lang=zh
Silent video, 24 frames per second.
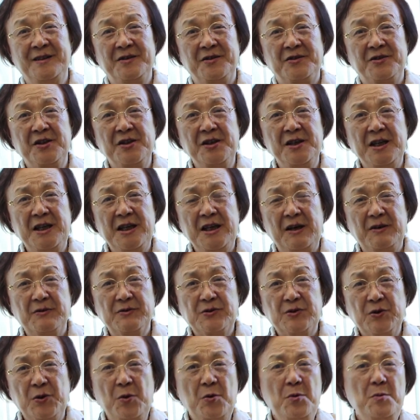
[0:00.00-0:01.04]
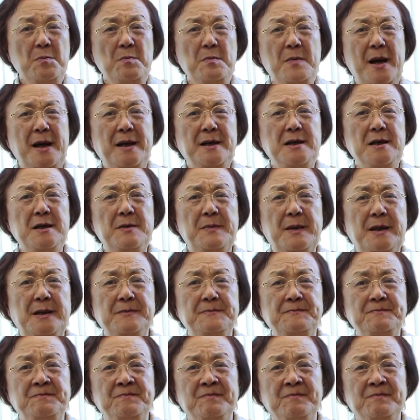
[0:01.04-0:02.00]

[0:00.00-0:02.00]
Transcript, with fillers: 生命要充满你们，